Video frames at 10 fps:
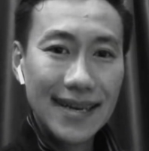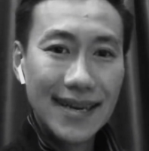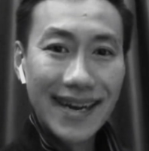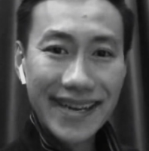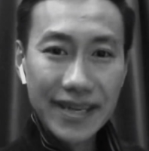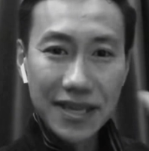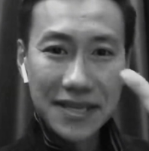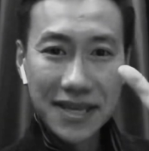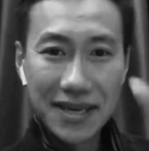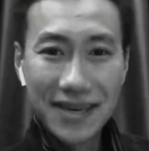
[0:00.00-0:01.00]
嗨，大
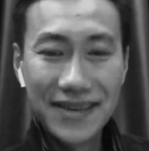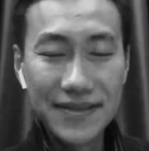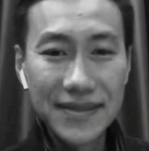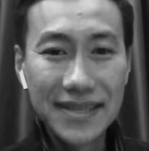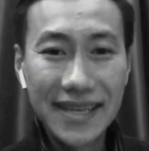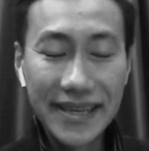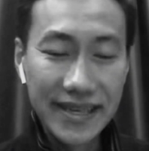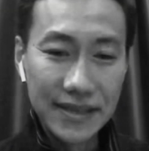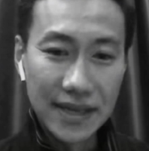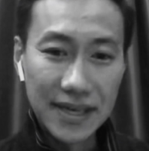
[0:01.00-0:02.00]
家好，
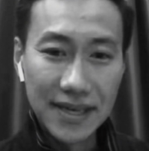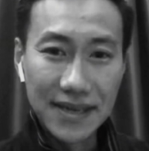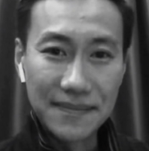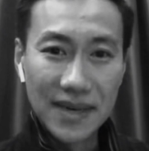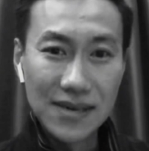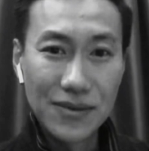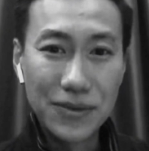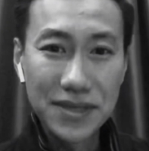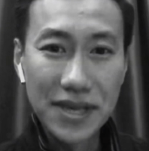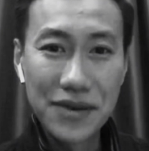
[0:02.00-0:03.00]
哎，那
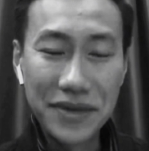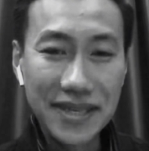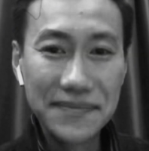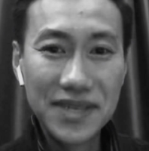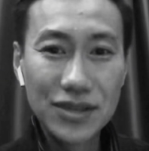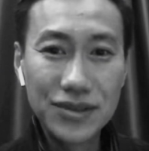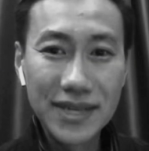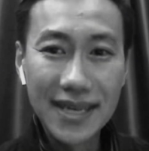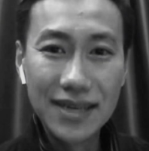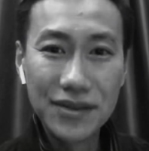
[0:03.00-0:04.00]
我是 Eric，你们都应
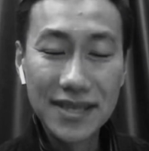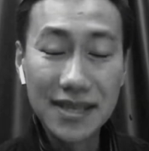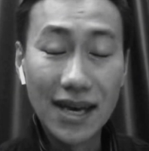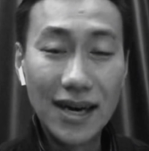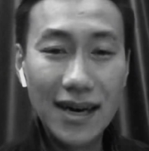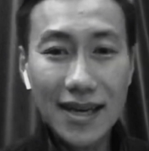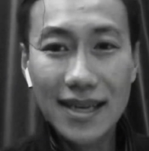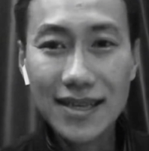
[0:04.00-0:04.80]
该认识了哈。